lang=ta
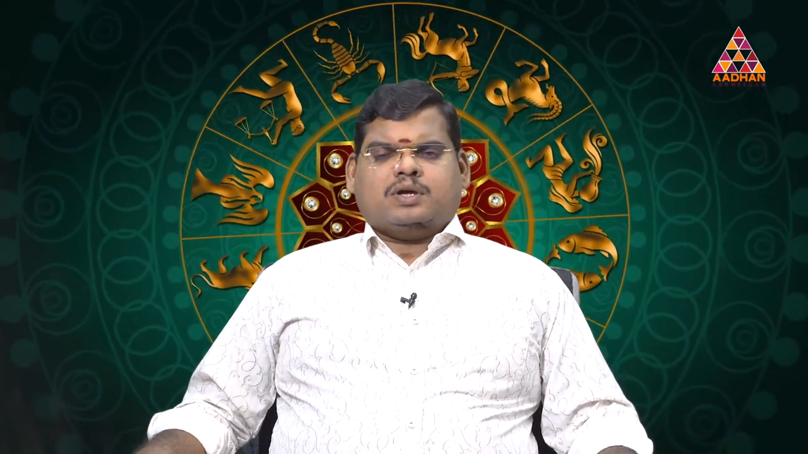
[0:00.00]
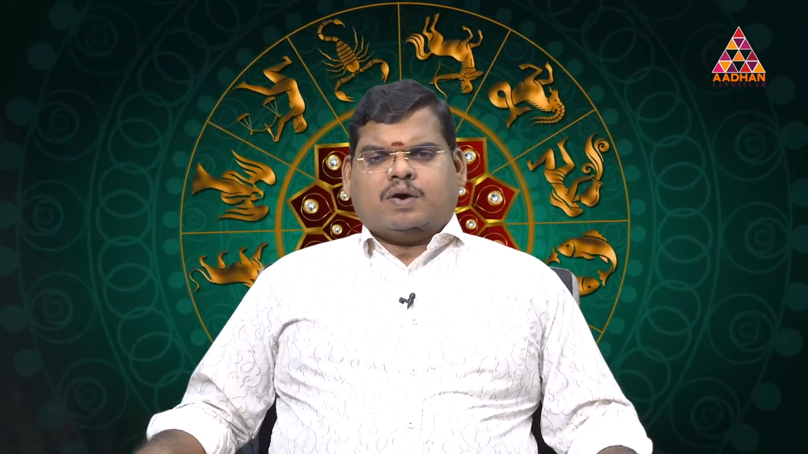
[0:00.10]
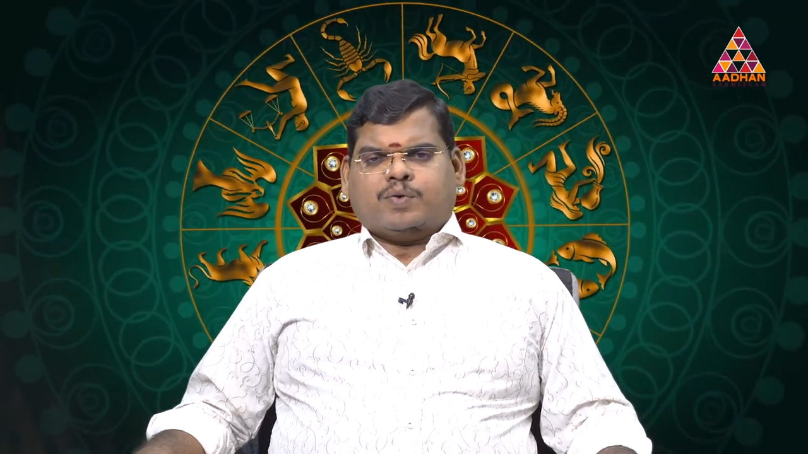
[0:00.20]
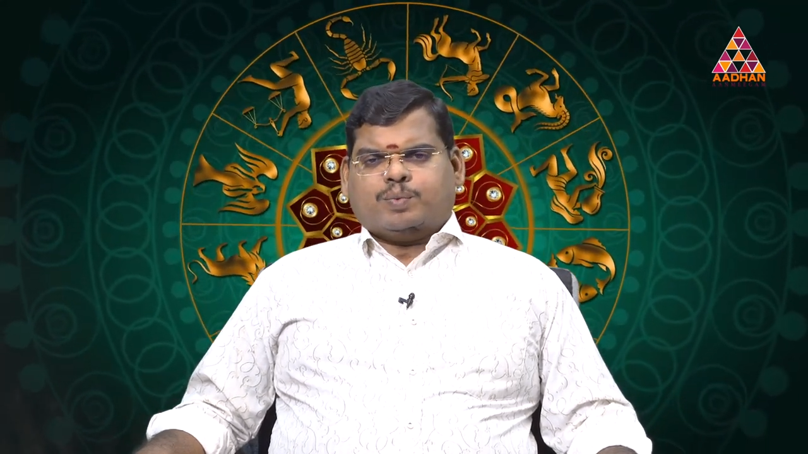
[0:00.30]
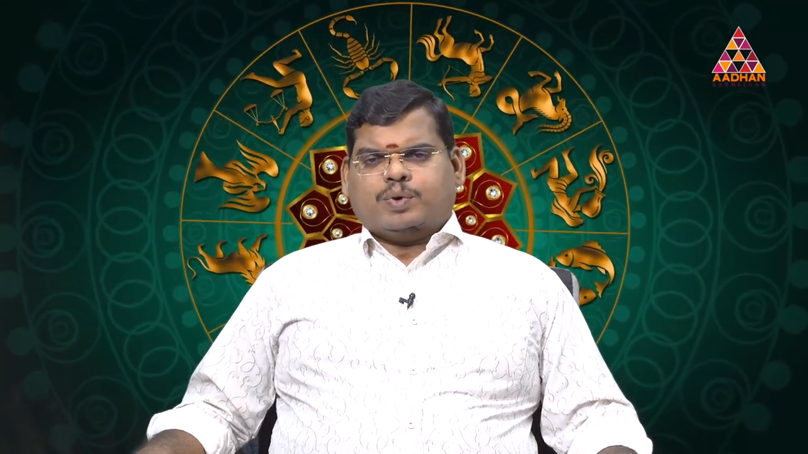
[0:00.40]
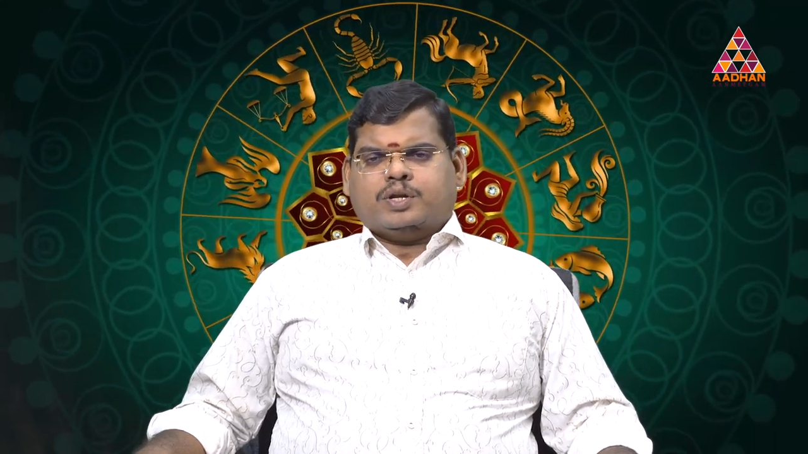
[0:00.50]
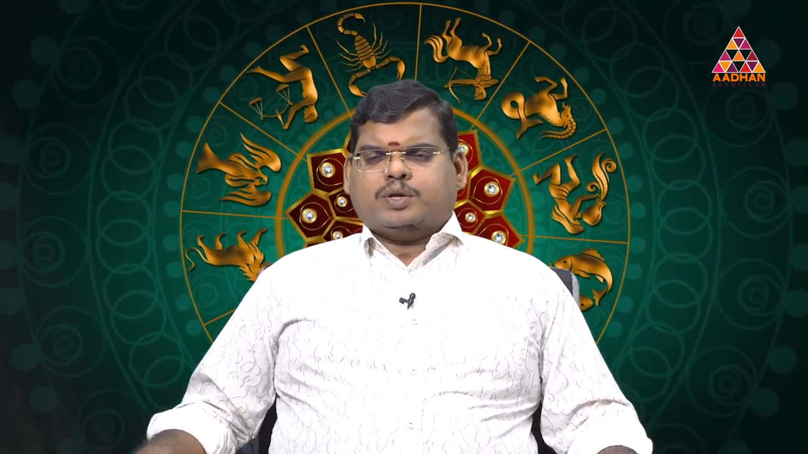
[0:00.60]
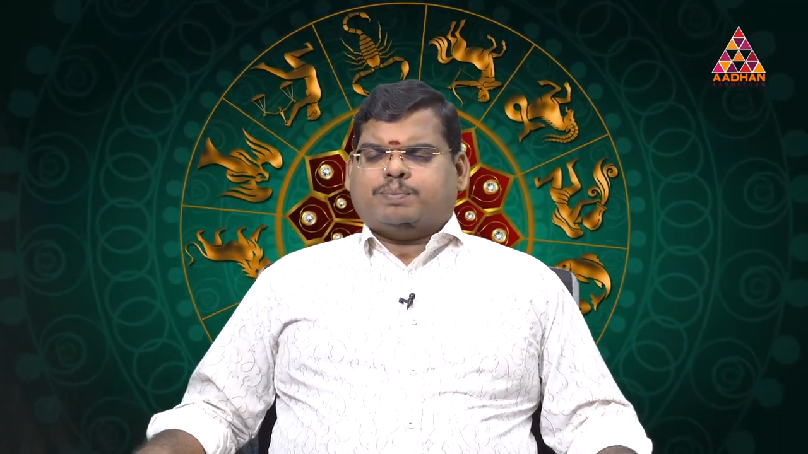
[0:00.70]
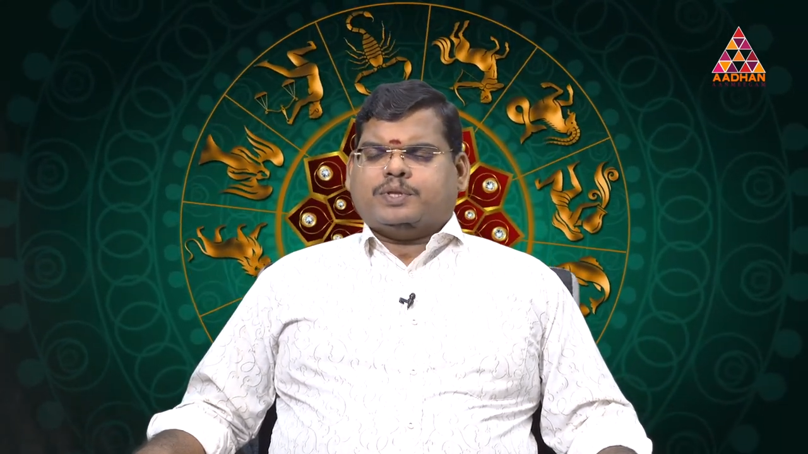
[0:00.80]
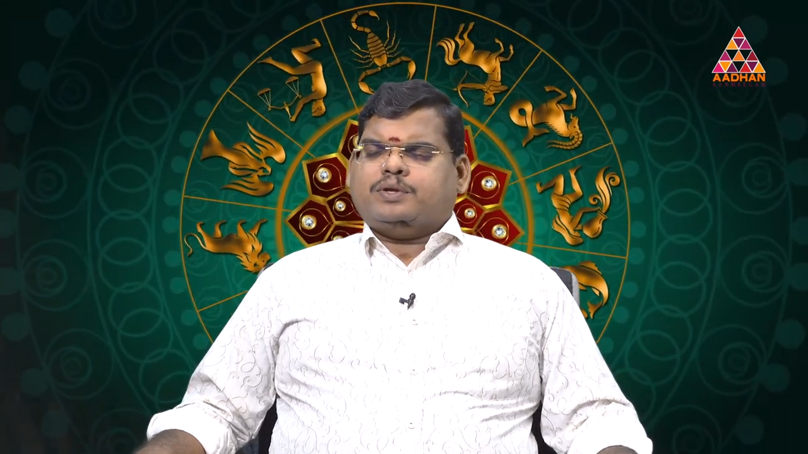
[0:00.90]
கவனமுடன்
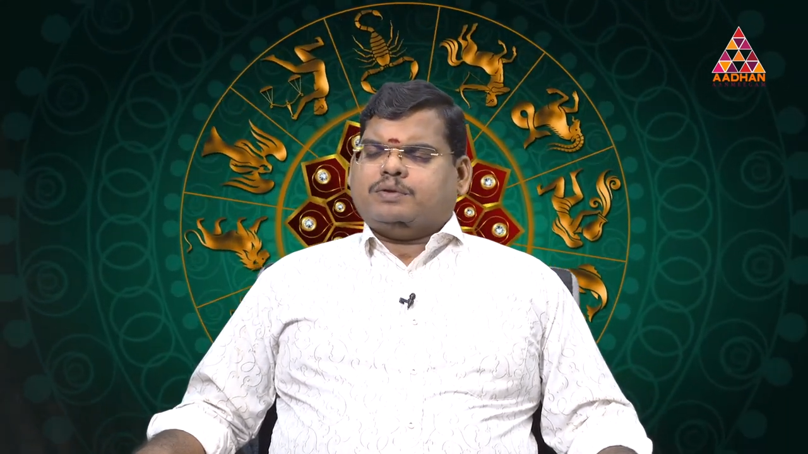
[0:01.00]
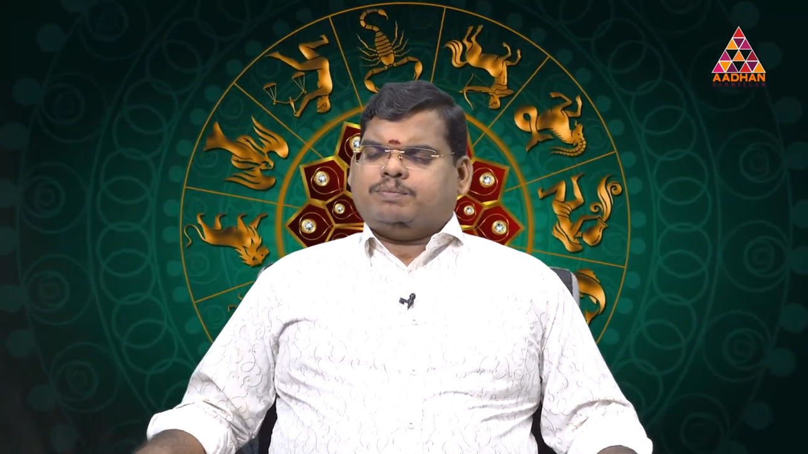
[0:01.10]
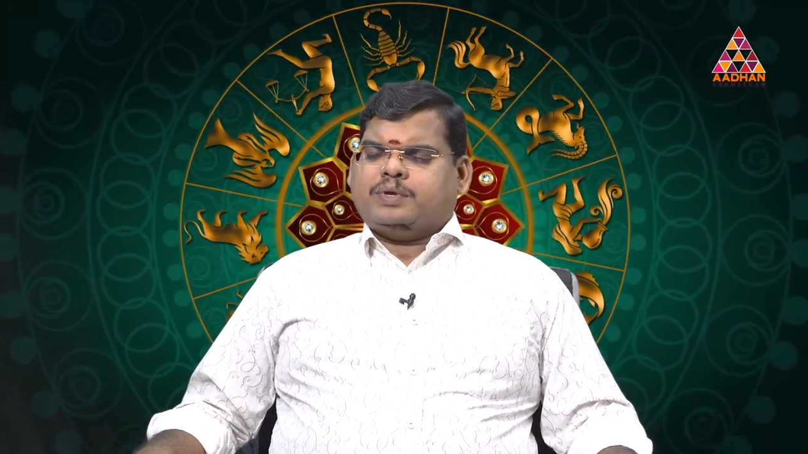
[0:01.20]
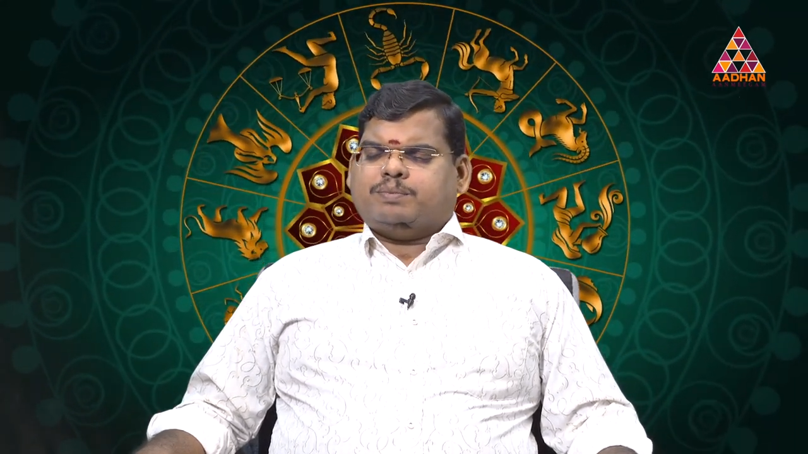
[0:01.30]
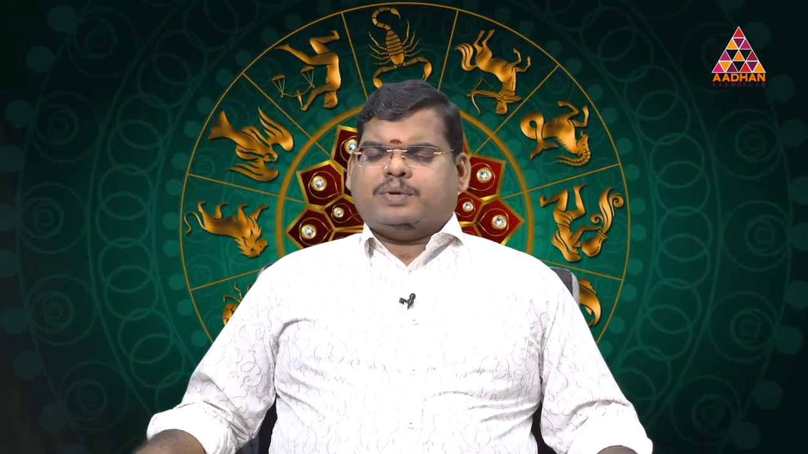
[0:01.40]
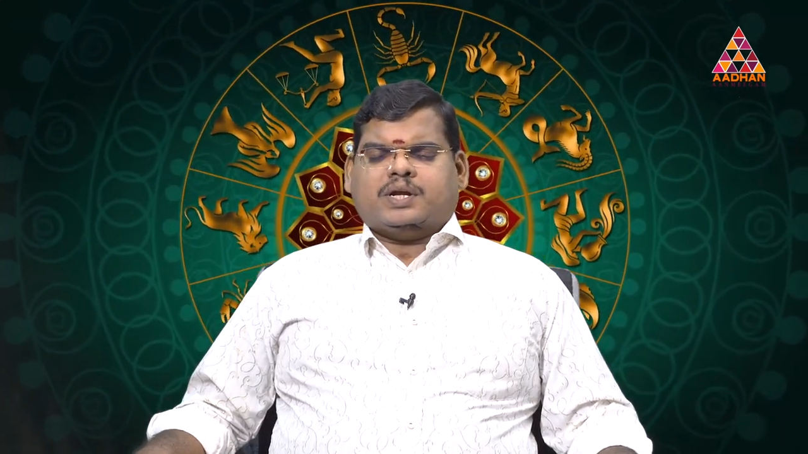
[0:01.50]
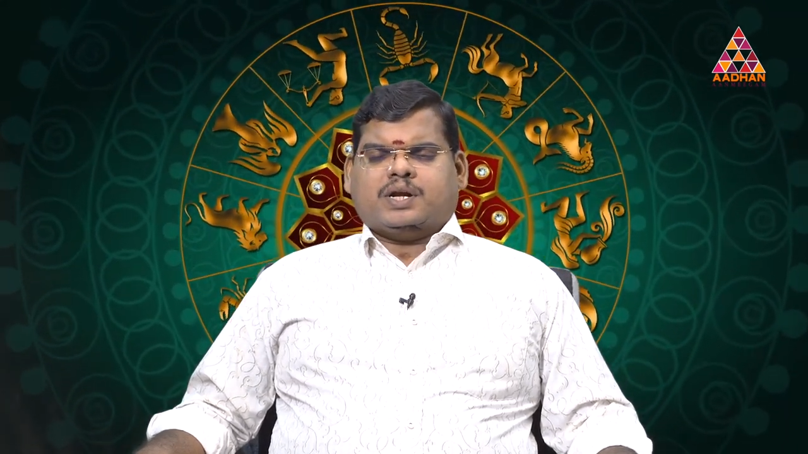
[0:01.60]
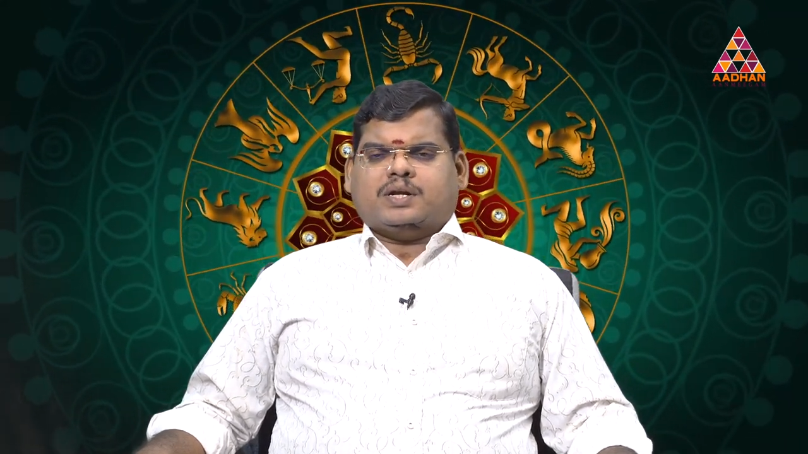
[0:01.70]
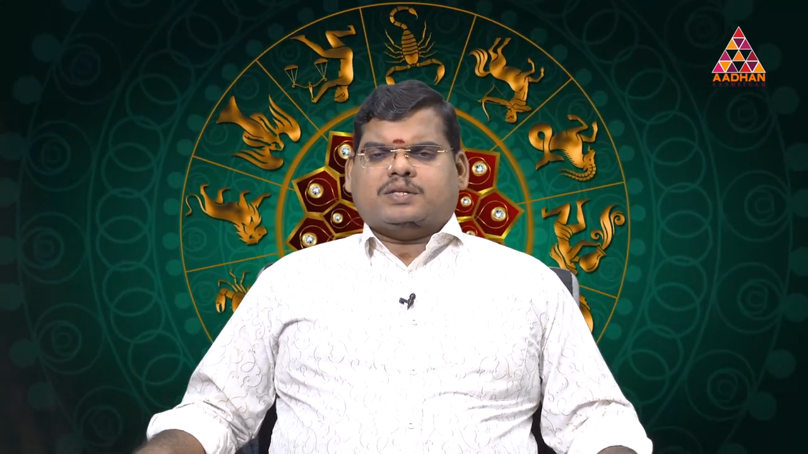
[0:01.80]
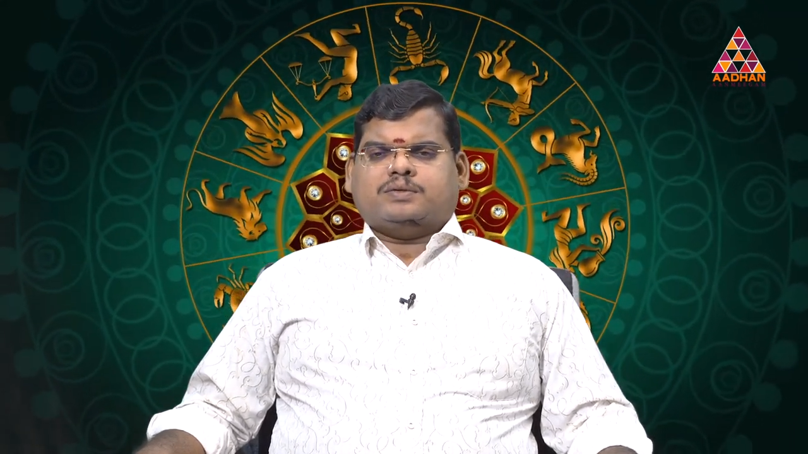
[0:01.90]
இருப்பது மிக மிக
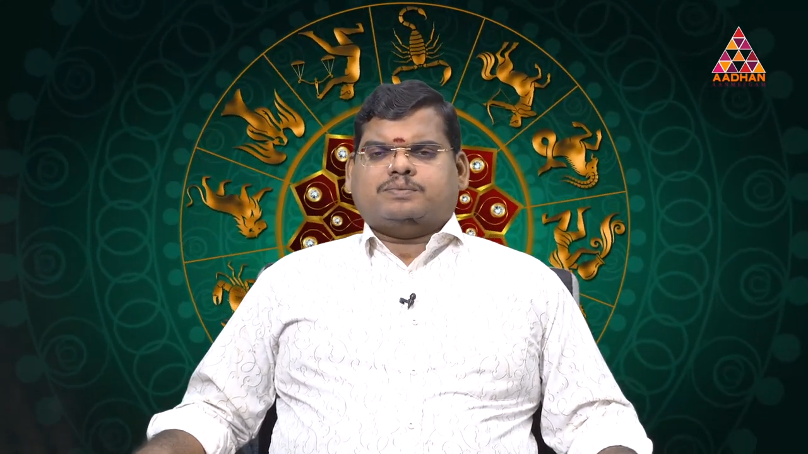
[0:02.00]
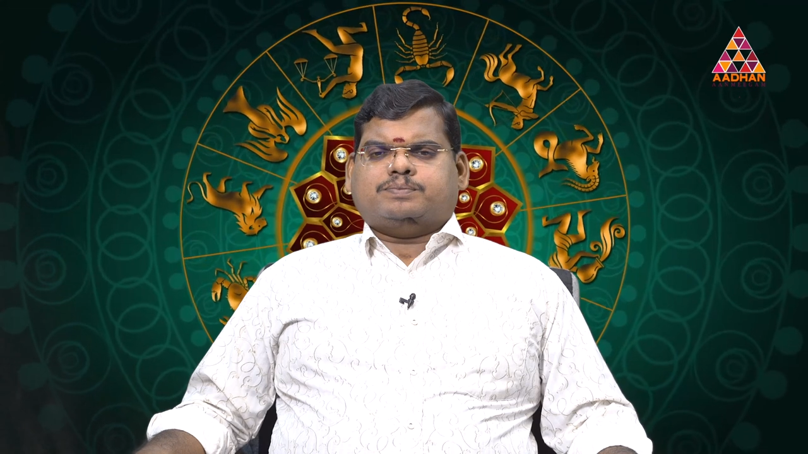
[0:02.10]
நல்லது